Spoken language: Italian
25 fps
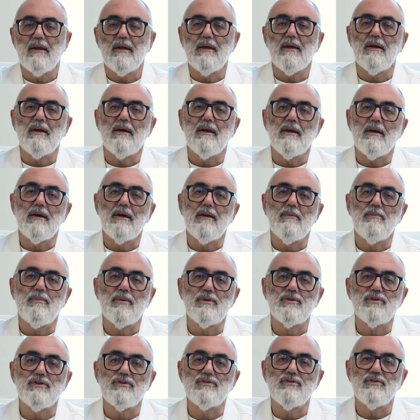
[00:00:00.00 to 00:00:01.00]
eh, il
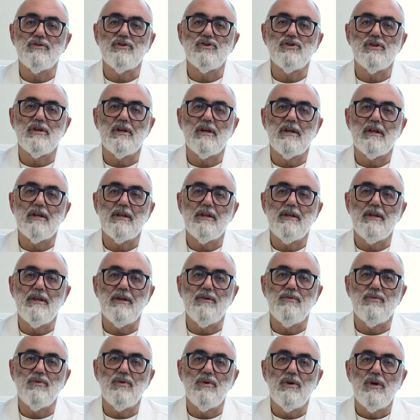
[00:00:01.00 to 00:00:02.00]
processo
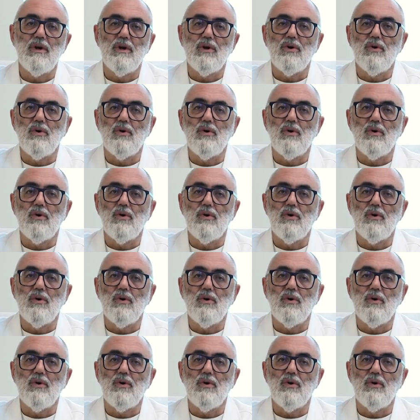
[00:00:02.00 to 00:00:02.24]
degenerativo,